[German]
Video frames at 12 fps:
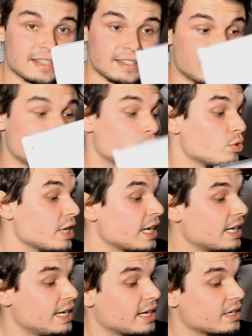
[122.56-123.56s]
sehr gut
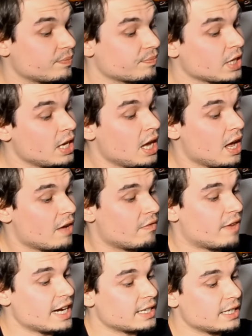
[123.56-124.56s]
erklärt.
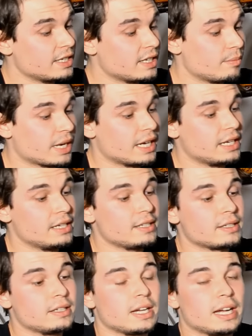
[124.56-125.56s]
Weiterhin dabei
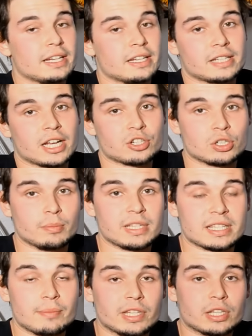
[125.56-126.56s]
ist hier eine Tasche
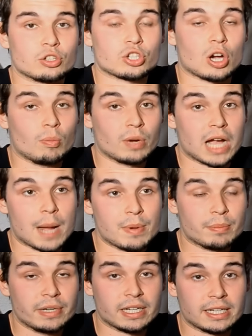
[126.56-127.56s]
mit sämtlichen Schrauben,
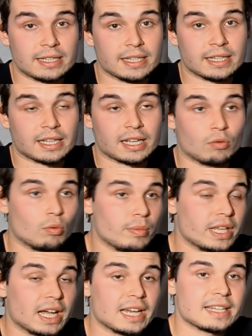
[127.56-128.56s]
Kabelbindern etc., um
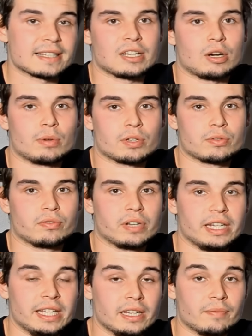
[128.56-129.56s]
hier alles sauber zu
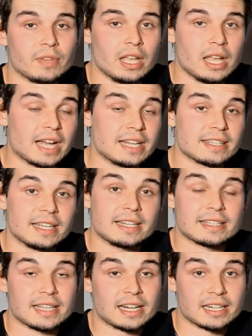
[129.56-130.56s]
verlegen. Eins sei
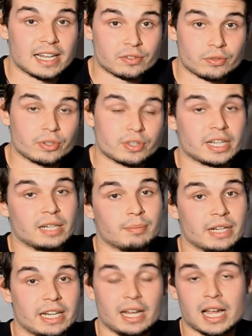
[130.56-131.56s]
gesagt, lasst euch Zeit
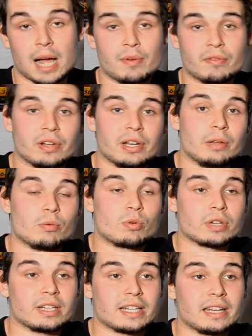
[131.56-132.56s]
bei der
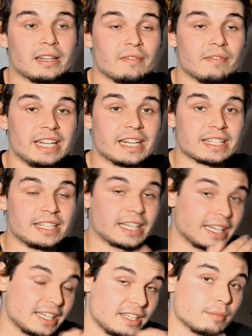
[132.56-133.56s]
Kabelverlegung, denn dann, wenn ihr das
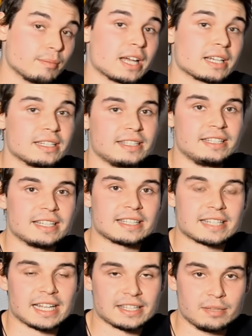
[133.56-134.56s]
hier richtig macht, sieht
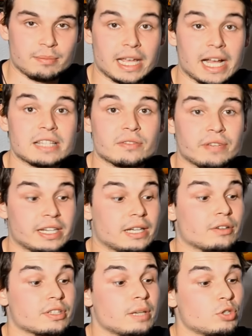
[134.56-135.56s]
das Ganze mehr als fett
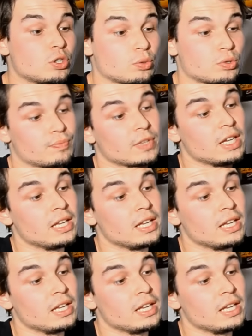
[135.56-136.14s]
aus am Schluss.